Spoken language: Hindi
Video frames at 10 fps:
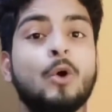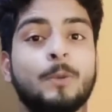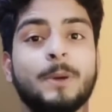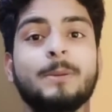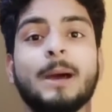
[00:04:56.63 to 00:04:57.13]

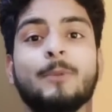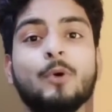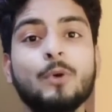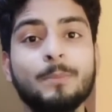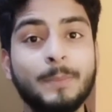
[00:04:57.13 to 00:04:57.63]
उन पर भी आप
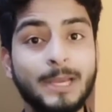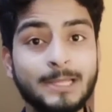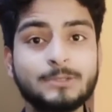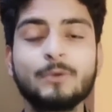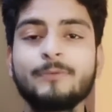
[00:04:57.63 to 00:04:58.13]
लोगों को
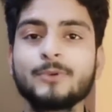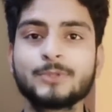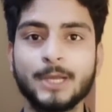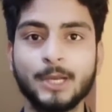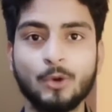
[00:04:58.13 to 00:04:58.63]
मिलियंस ऑफ व्यूज
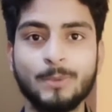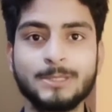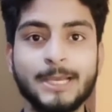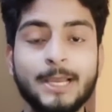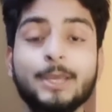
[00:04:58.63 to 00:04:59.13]
देखने को मिल
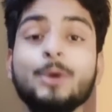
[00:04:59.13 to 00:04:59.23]
जाएंगे